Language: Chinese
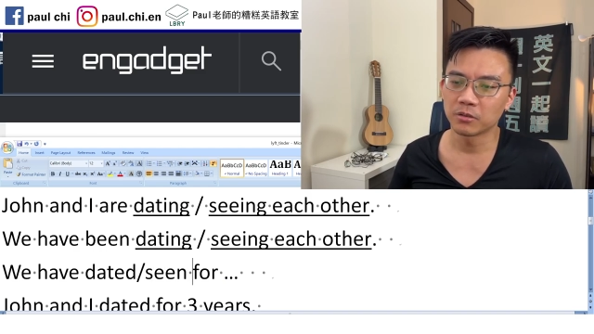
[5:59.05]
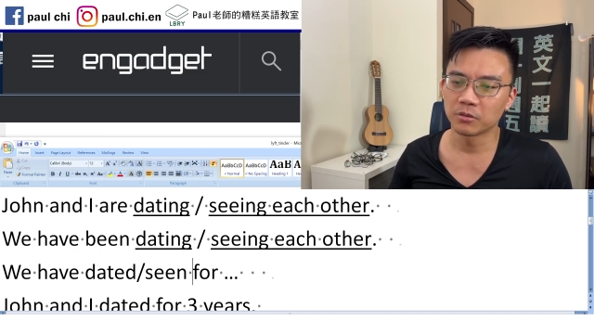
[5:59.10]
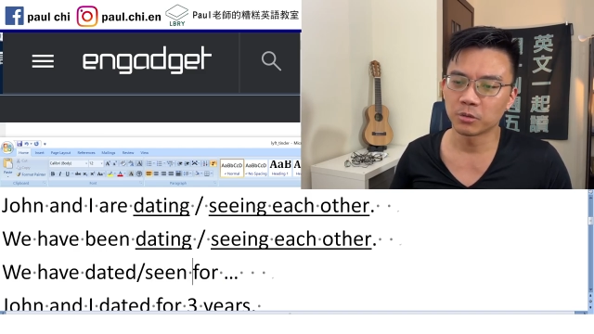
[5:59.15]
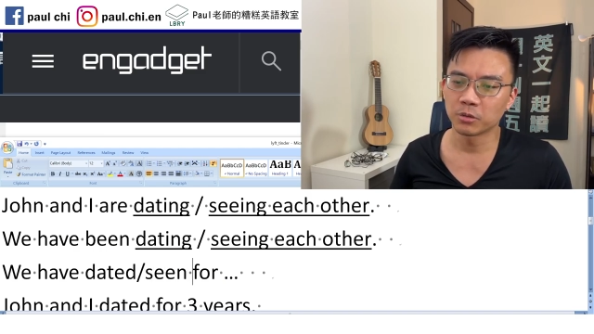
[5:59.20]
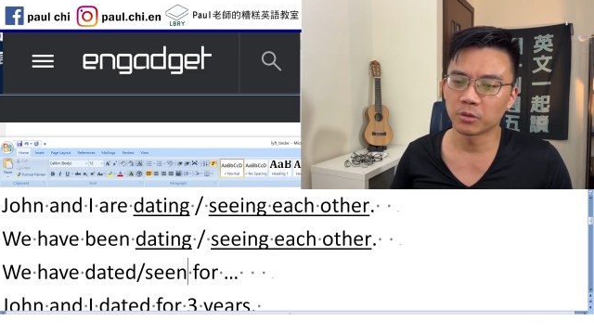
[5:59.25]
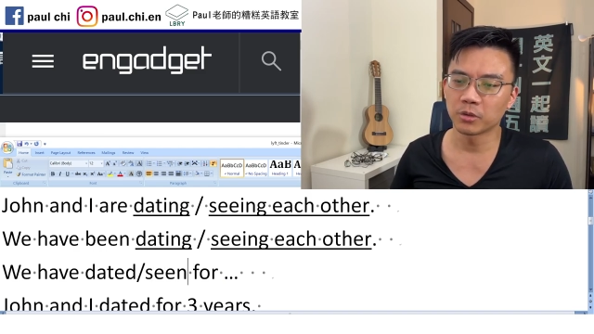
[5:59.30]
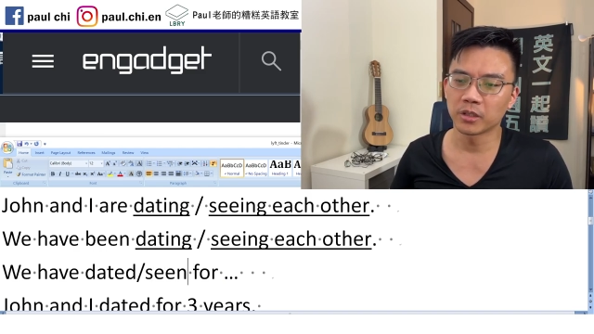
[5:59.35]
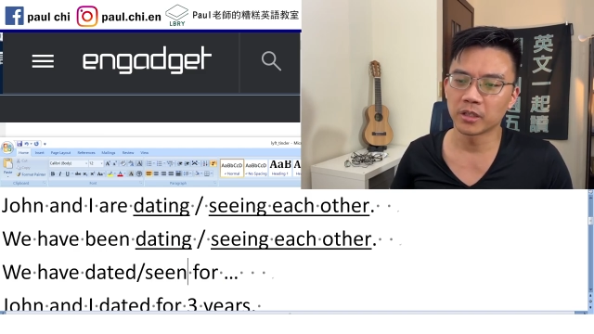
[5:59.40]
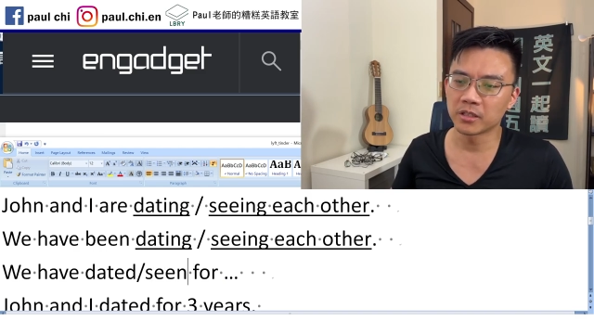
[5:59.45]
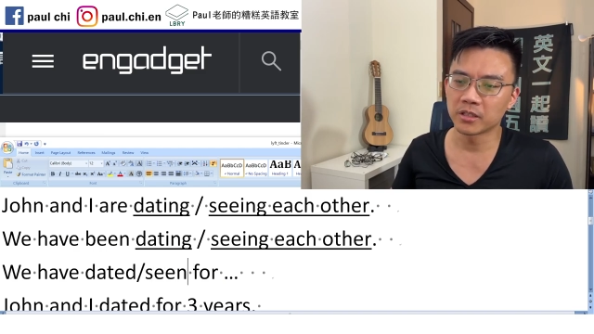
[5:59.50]
如
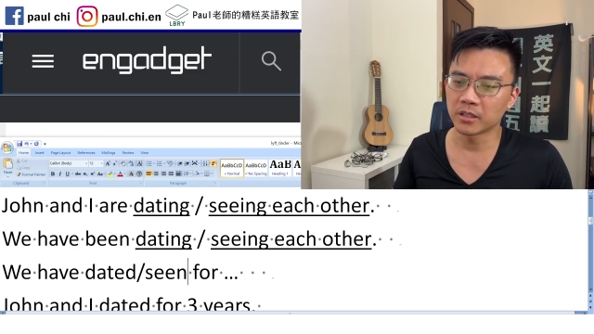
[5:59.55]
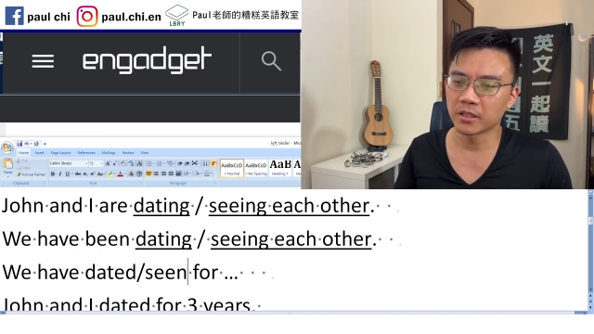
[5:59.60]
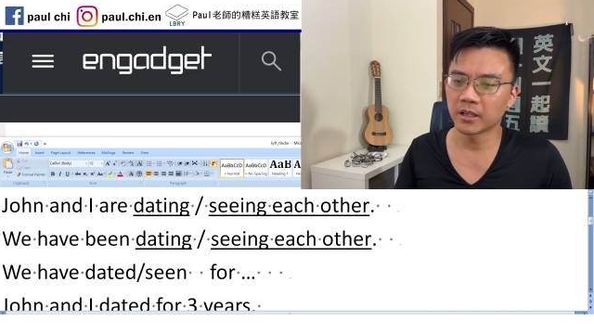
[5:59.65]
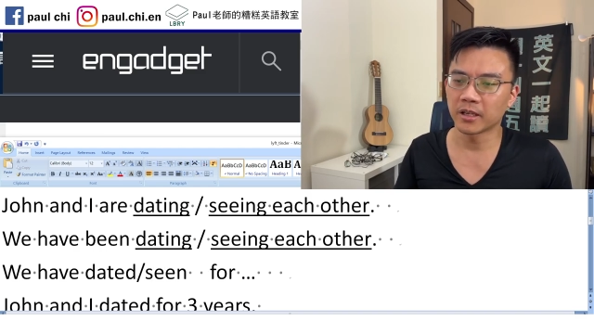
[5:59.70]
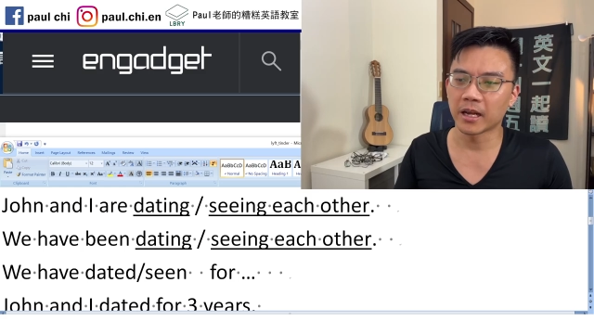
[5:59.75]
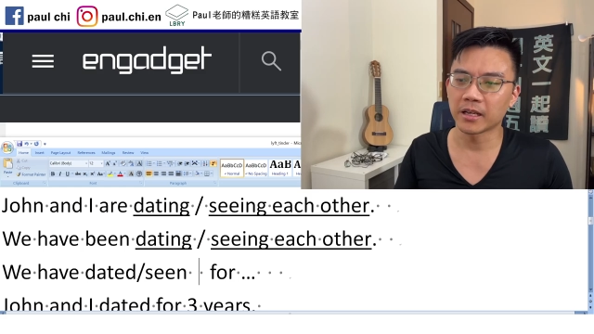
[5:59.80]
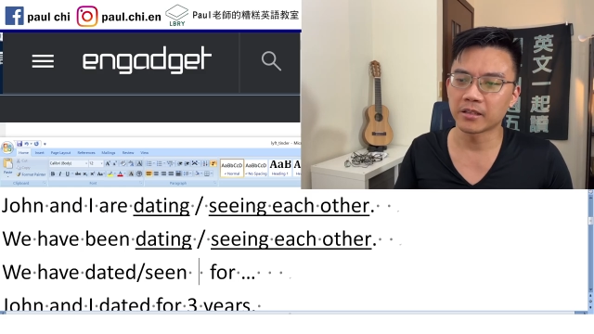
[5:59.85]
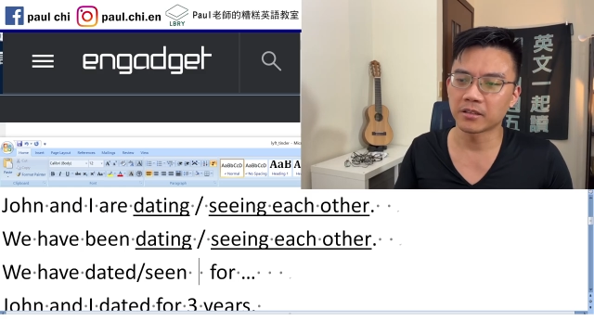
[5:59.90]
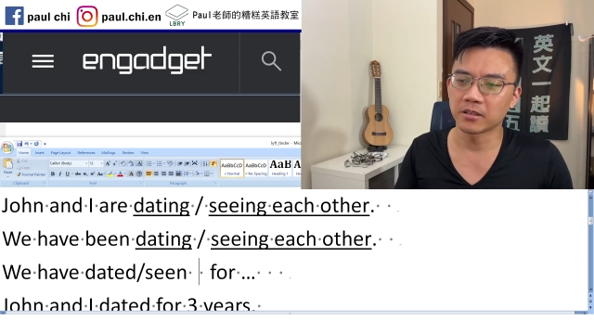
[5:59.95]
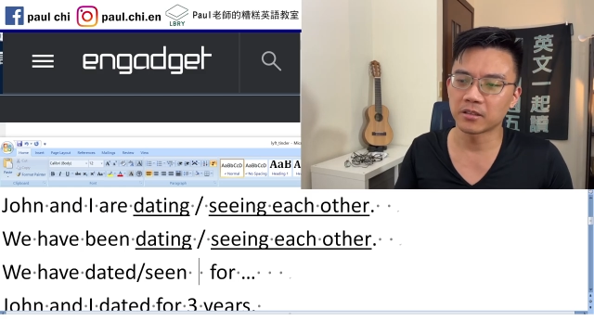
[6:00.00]
果你这里
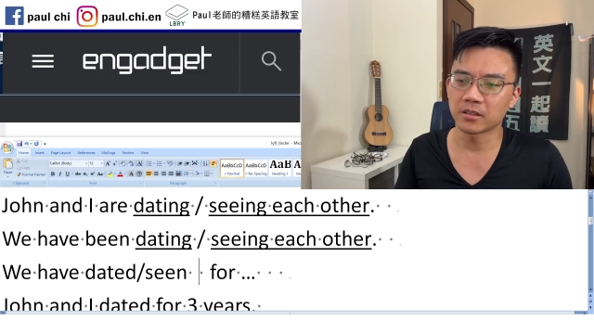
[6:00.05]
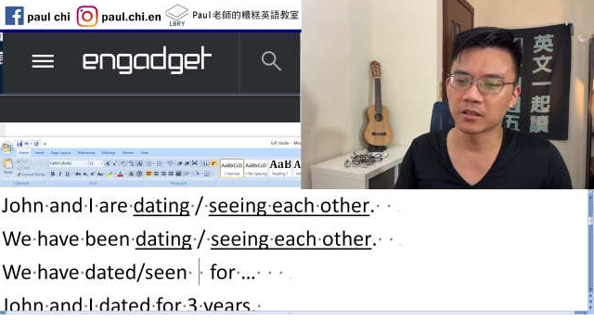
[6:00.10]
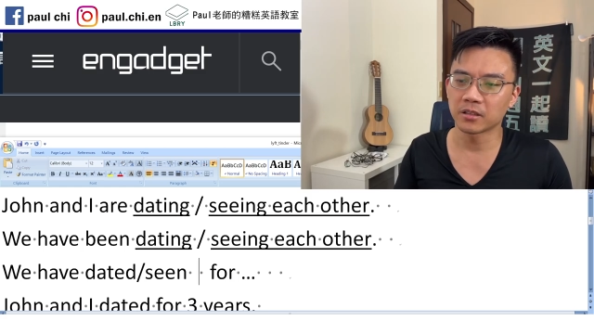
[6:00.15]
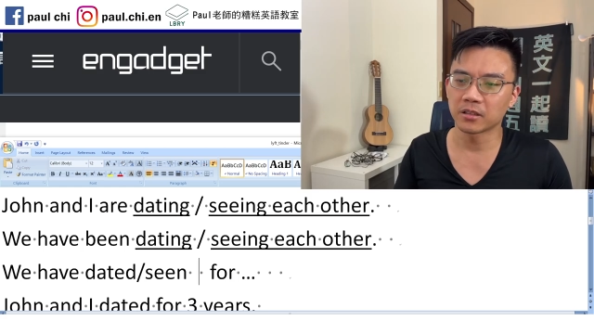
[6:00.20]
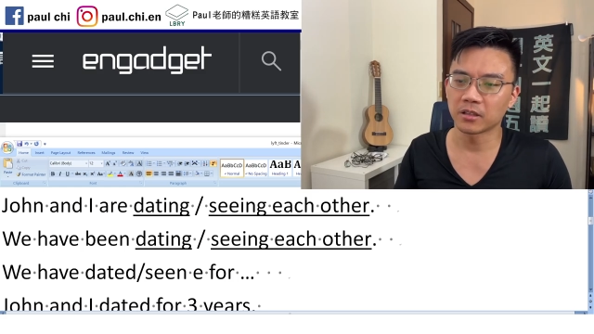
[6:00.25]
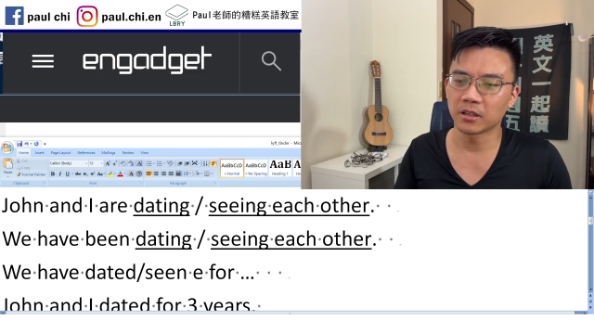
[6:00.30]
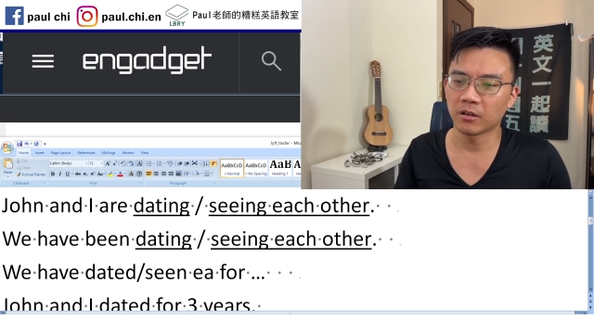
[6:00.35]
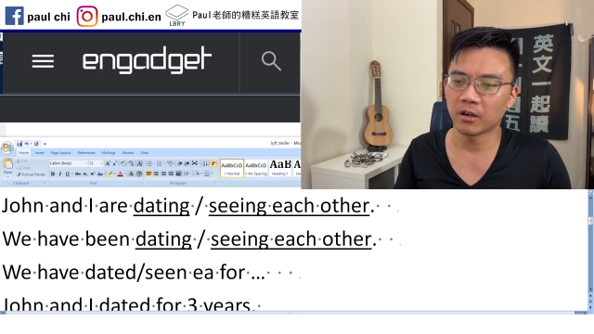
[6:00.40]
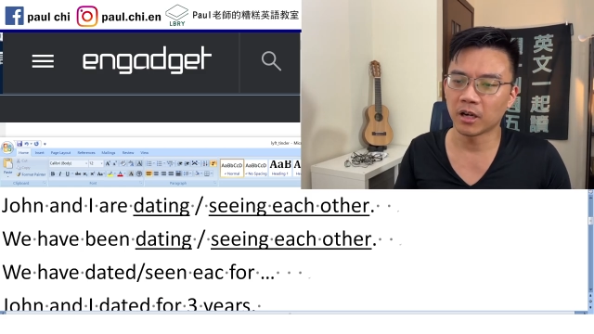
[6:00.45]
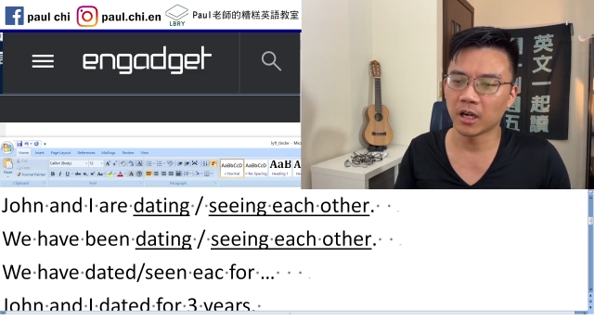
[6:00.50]
改成这个
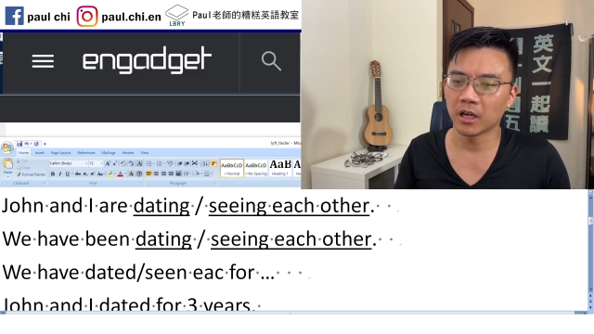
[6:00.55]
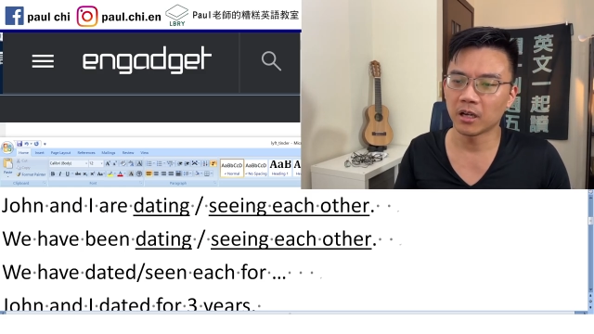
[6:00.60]
的话，